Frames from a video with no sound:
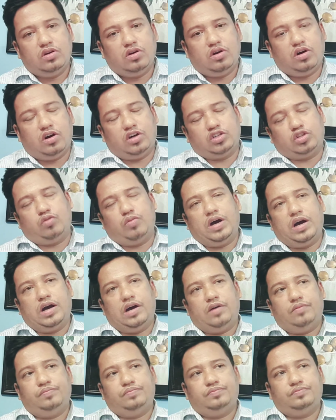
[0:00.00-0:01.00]
অথবা
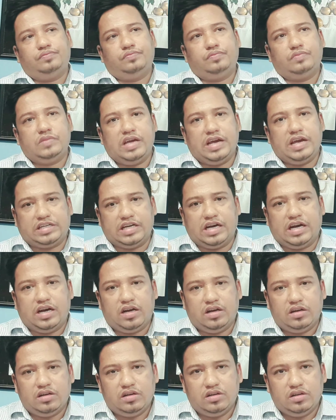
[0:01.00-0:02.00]
একটা
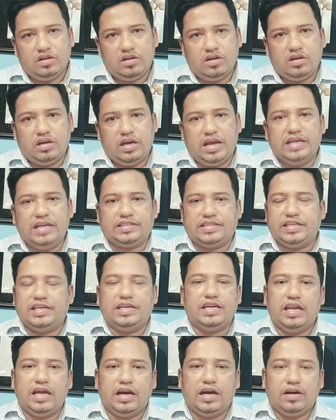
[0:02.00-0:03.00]
এসি
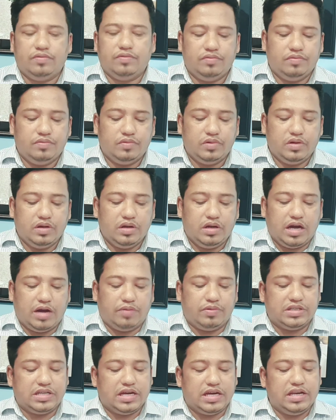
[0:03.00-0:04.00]
কিনলা
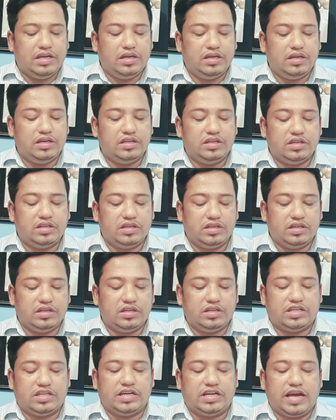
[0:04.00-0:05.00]
আমরা জানি
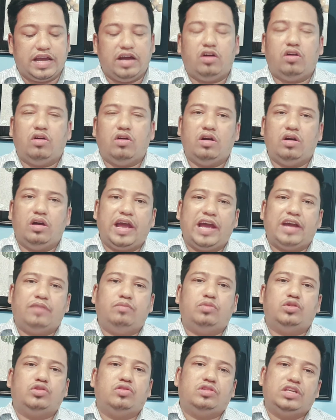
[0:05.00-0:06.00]
সেটা এক
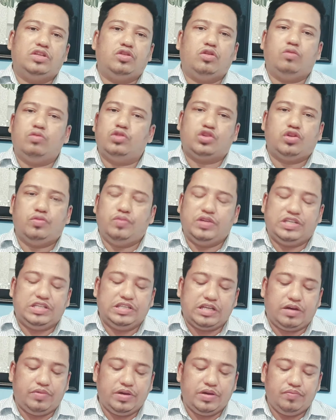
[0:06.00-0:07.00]
বছরের সাইতে অবশ্যই বেশি
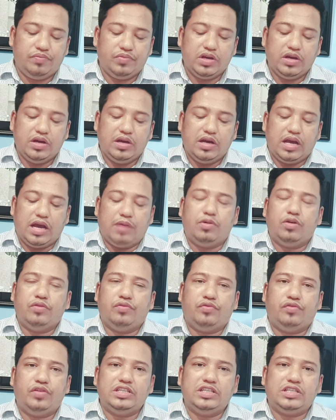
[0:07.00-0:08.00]
যাবে এবং
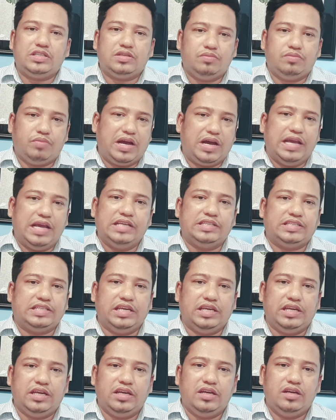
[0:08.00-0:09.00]
ফ্রিজ বা এসি
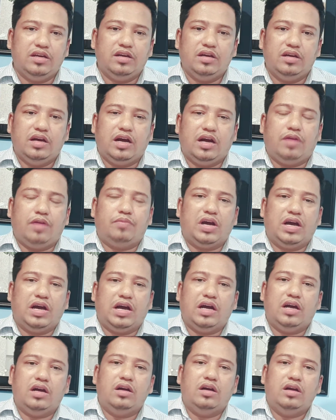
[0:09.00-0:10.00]
আমরা
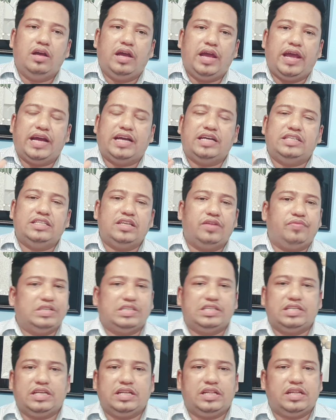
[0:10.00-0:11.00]
এক হাজার পাঁচ
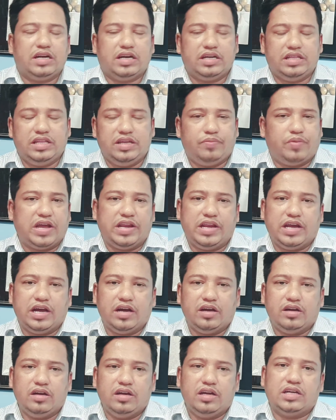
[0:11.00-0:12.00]
হাজার টাকা দিয়ে পাই না
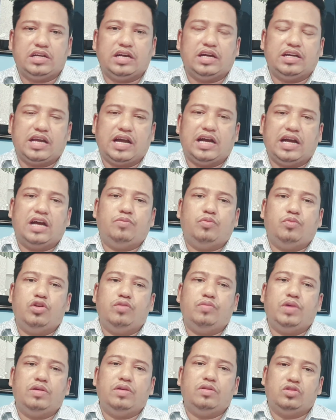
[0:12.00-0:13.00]
এটা টাকার
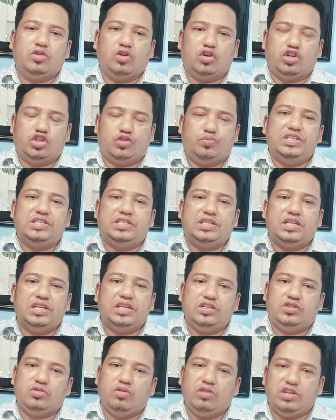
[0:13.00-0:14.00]
পরিমাণ দশ বিশ
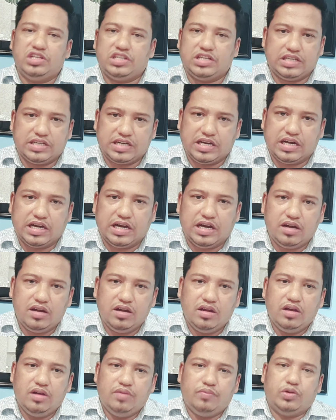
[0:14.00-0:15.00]
তিরিশ চল্লিশ হাজার টাকা
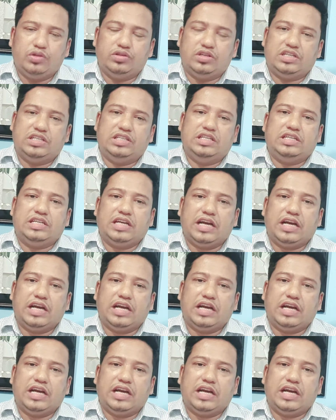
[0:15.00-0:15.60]
পঞ্চাশ হাজার টাকা